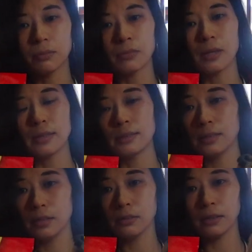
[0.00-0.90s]
もう8
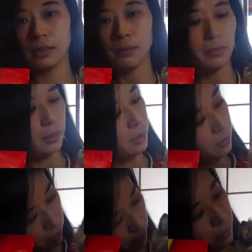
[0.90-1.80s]
年くらい食べて
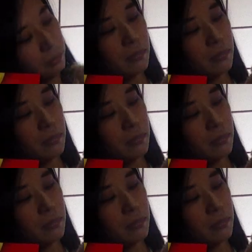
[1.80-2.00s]
るよね